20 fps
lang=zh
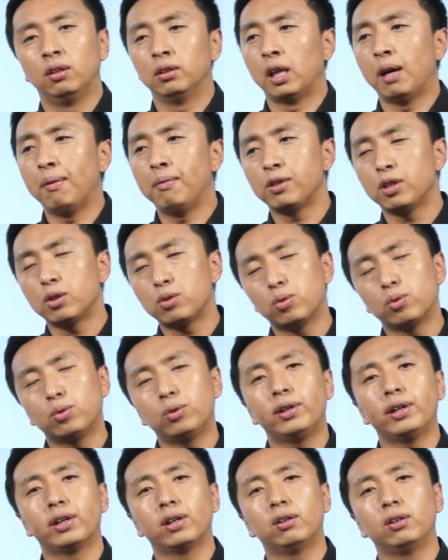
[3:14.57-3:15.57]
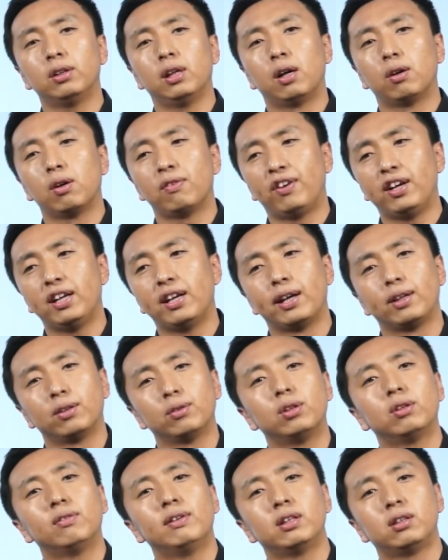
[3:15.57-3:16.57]
他们接触顾客以后呢，会发现很
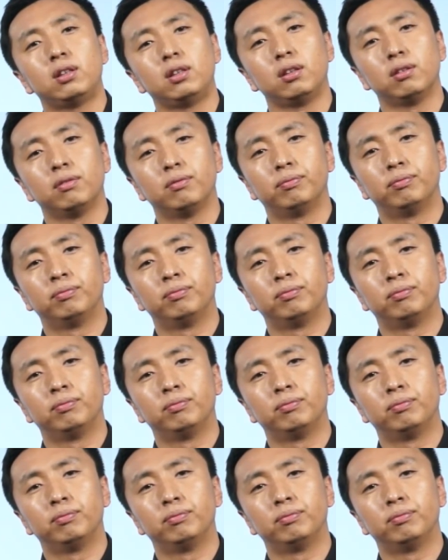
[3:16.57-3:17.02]
多的问题。